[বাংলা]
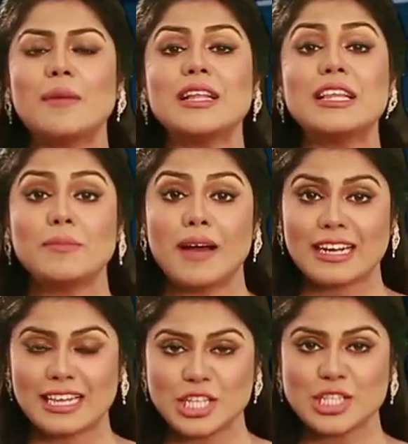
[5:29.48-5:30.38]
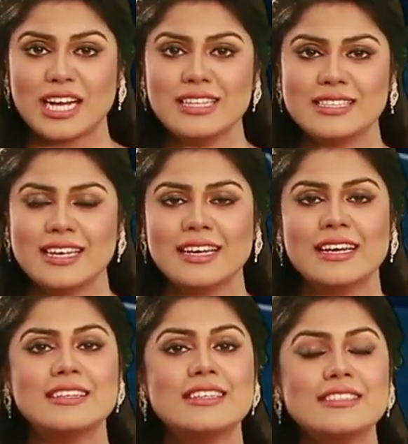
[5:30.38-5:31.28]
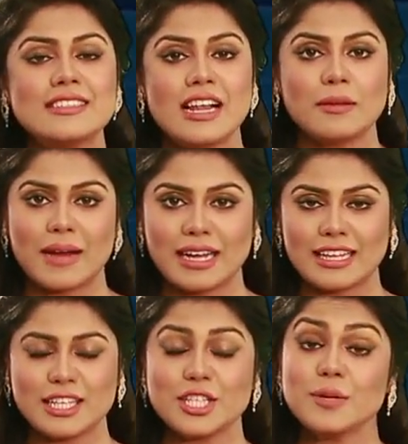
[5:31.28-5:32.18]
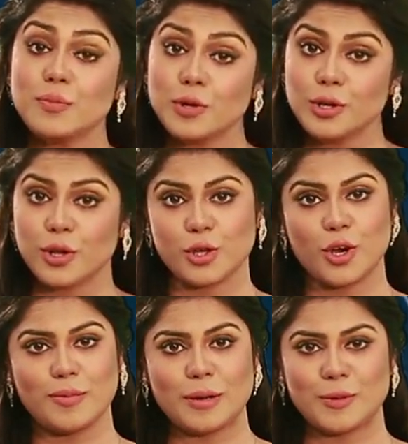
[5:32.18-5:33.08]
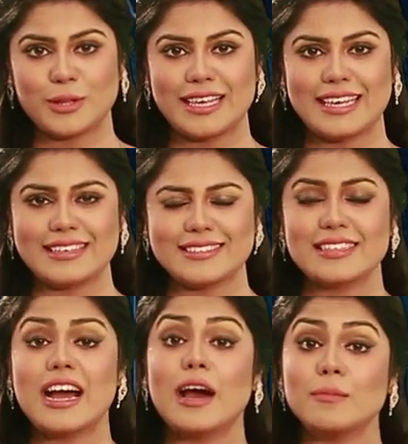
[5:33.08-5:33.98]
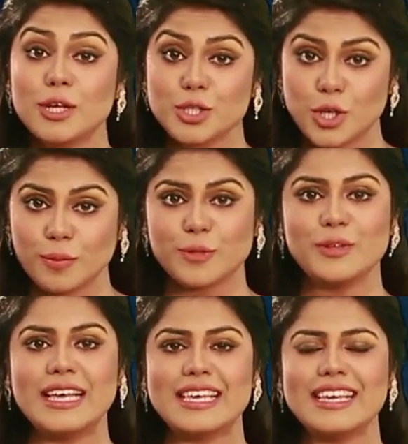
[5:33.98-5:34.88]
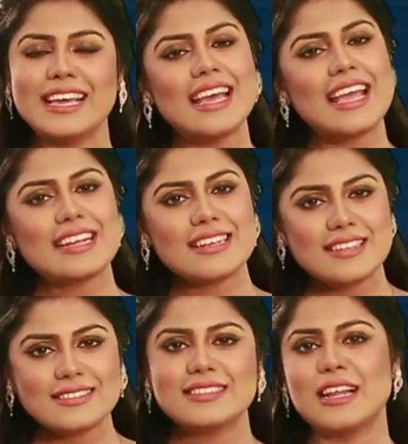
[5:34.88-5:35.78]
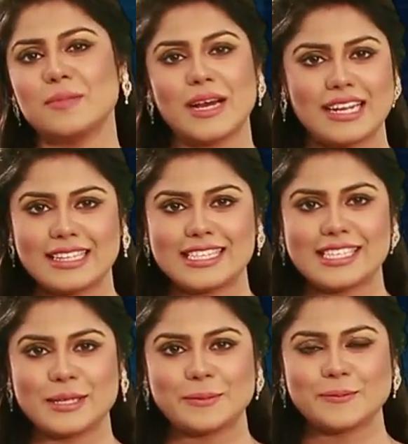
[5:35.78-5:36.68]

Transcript: আমাদের বাংলাদেশ আজ ডিজিটাল বাংলাদেশে পরিণত হবার পথে আমরা স্বপ্ন দেখি একটি ডিজিটাল বাংলাদেশের